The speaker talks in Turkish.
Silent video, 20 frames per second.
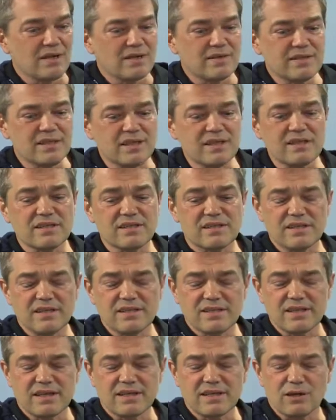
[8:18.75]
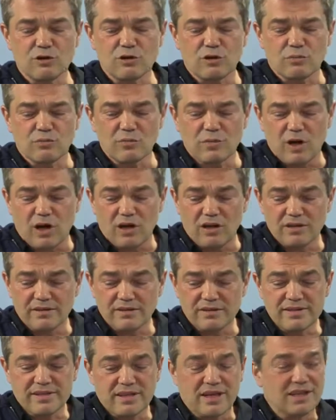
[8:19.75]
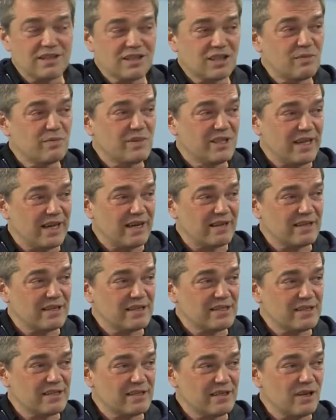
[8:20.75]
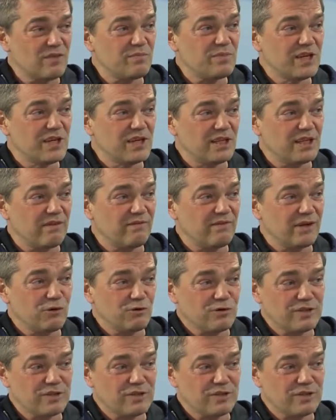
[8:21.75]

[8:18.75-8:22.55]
Kısacası insanlar 6 saat gibi neredeyse dev bir alan var.